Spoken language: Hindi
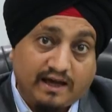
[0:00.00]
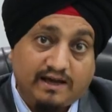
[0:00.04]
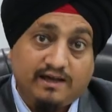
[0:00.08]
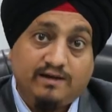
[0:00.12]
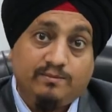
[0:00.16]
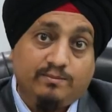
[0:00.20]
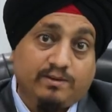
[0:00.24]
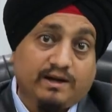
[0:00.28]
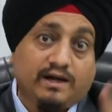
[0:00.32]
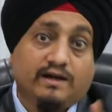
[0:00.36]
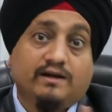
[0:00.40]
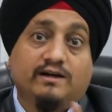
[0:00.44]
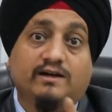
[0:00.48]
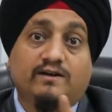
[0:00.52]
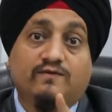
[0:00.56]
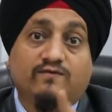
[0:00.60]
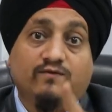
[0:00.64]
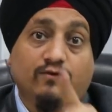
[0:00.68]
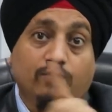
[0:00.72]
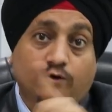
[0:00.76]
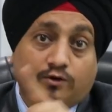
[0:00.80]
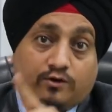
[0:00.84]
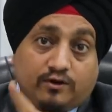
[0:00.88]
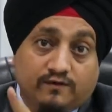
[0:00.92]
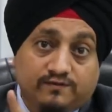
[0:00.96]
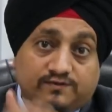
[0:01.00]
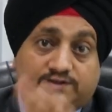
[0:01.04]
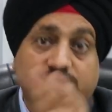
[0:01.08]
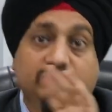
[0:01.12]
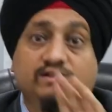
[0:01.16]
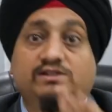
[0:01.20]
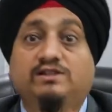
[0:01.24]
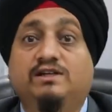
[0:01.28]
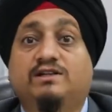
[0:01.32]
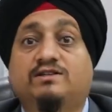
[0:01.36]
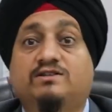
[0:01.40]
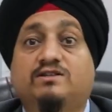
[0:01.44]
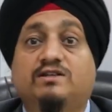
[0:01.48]
नाइन ब्रैकेट फोर ऑफ
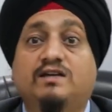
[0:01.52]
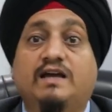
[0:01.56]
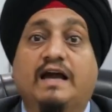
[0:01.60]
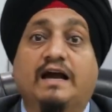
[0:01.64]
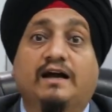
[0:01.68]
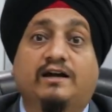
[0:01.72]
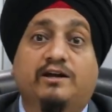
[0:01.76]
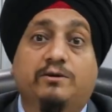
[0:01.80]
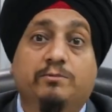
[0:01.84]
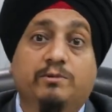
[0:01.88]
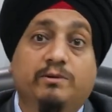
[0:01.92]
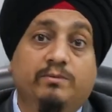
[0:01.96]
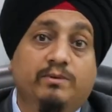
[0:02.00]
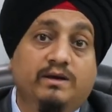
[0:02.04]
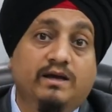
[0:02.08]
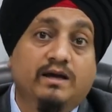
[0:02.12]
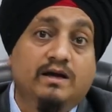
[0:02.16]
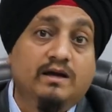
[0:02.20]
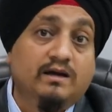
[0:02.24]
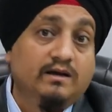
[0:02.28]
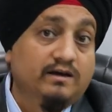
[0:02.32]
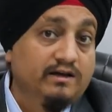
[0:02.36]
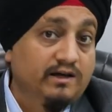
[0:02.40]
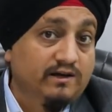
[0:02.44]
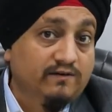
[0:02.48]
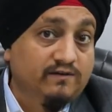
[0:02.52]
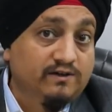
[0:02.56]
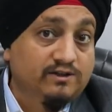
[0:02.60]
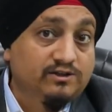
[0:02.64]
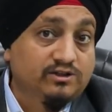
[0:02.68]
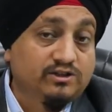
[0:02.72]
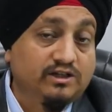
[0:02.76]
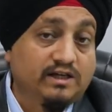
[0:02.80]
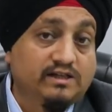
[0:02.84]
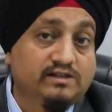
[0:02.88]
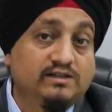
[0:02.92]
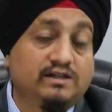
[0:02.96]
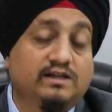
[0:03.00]
सीजीएसटी एक्ट में भी
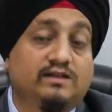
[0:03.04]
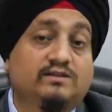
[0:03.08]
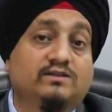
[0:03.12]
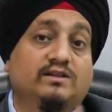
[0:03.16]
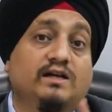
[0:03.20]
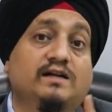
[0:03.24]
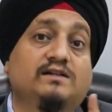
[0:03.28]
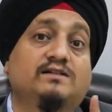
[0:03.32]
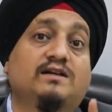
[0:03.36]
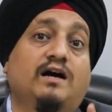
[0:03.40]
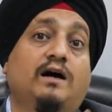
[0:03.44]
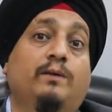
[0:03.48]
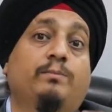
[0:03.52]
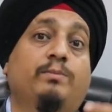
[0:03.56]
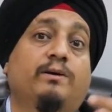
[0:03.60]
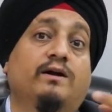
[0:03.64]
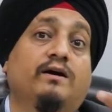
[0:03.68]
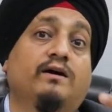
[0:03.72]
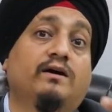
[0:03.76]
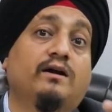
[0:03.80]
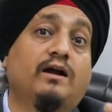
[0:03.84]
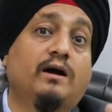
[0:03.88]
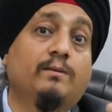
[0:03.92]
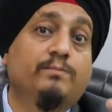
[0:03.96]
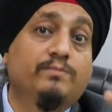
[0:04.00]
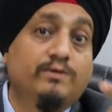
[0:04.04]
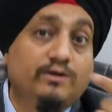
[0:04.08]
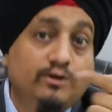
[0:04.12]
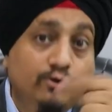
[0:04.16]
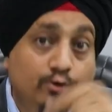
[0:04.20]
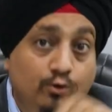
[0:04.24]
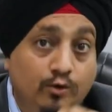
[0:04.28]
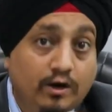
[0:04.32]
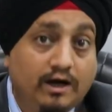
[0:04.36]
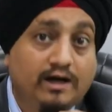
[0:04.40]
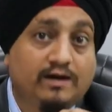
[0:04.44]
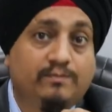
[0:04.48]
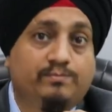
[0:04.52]
रिवर्स चार्ज लगता है जहां पर अगर आप
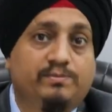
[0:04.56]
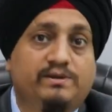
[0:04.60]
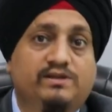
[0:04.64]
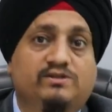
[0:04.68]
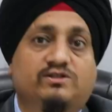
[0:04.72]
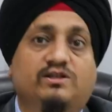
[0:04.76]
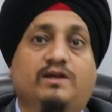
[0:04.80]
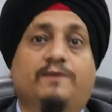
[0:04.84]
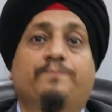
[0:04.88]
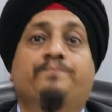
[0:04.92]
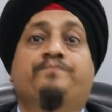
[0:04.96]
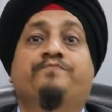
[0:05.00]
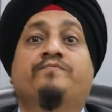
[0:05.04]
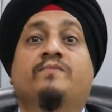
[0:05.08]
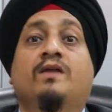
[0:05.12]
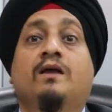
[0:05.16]
यूआरपी से